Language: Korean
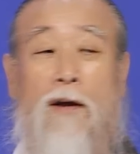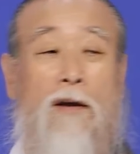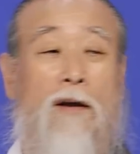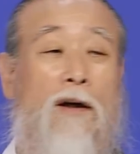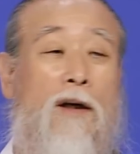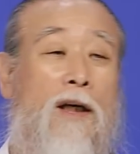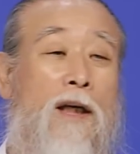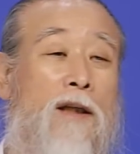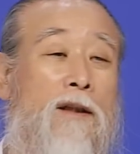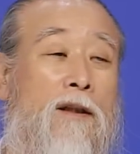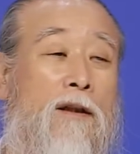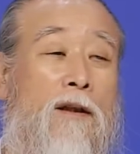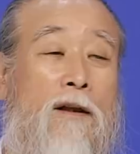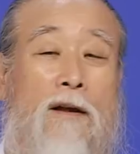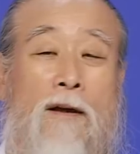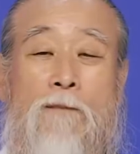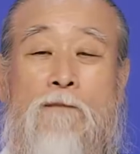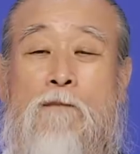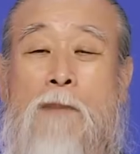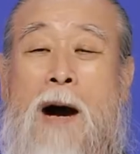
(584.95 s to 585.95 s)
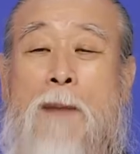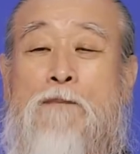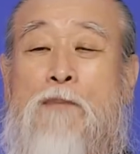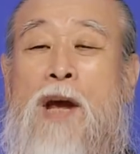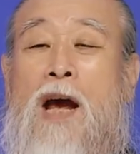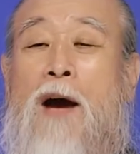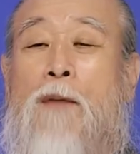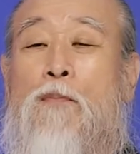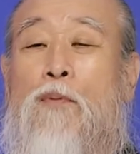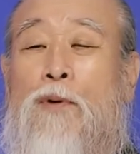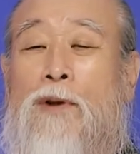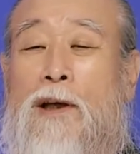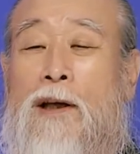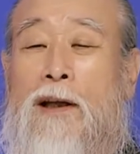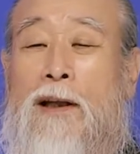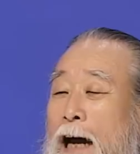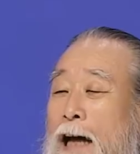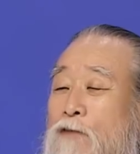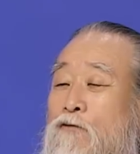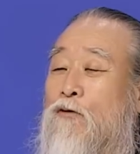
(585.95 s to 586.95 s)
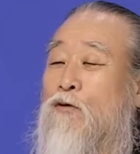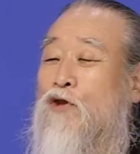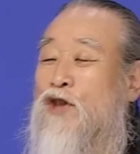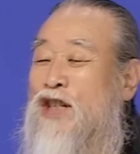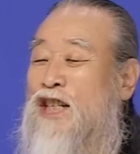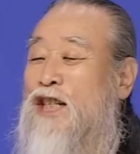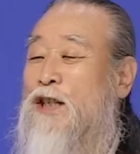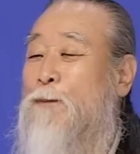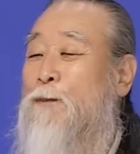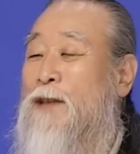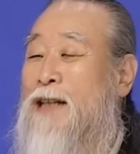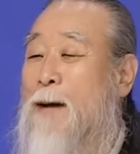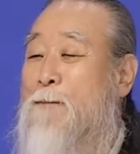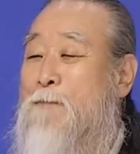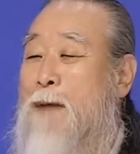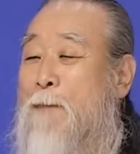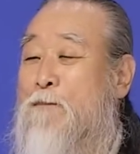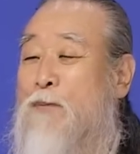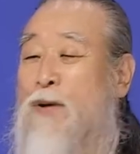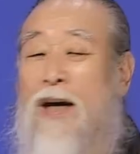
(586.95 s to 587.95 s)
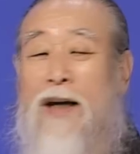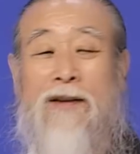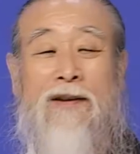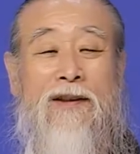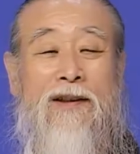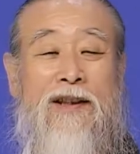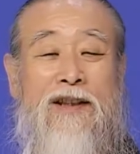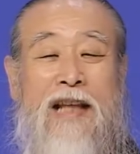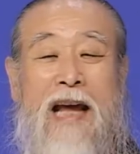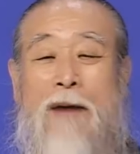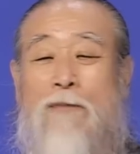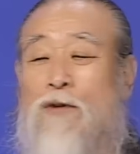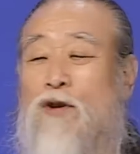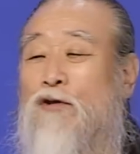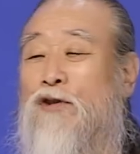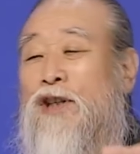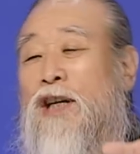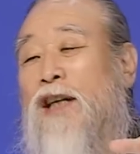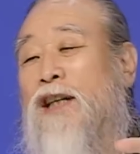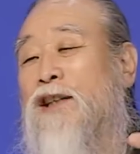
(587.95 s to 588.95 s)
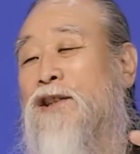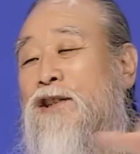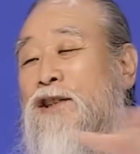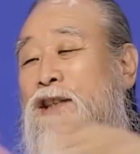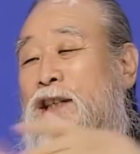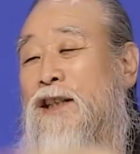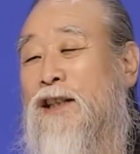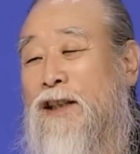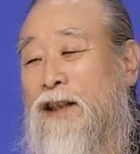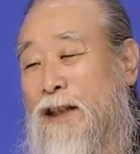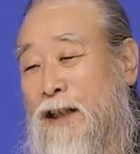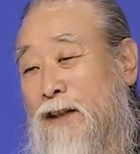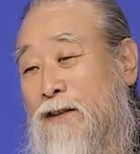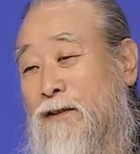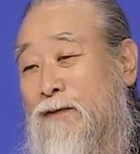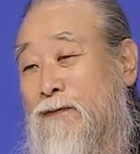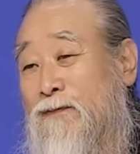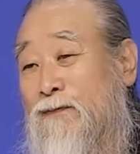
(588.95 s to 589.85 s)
여기에서 마피아보다 아주 지지분한 마피아들이 대한민국에 생기기 시작 해요.